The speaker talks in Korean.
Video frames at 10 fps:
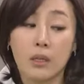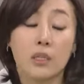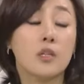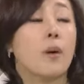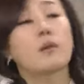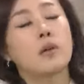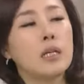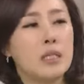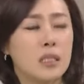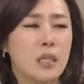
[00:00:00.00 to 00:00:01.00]
기서방하고
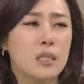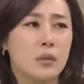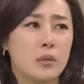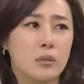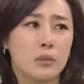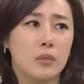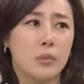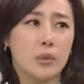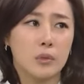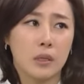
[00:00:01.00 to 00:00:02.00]
같이 일하자고 했던 김
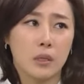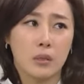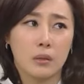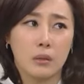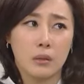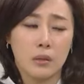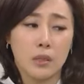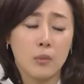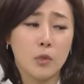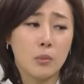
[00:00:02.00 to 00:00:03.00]
변호사가
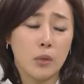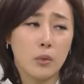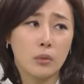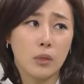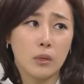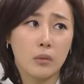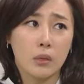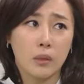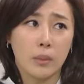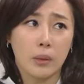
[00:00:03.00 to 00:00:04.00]
3천만 꿔달라고
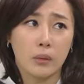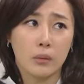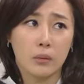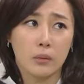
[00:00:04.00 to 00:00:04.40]
하나 봐요.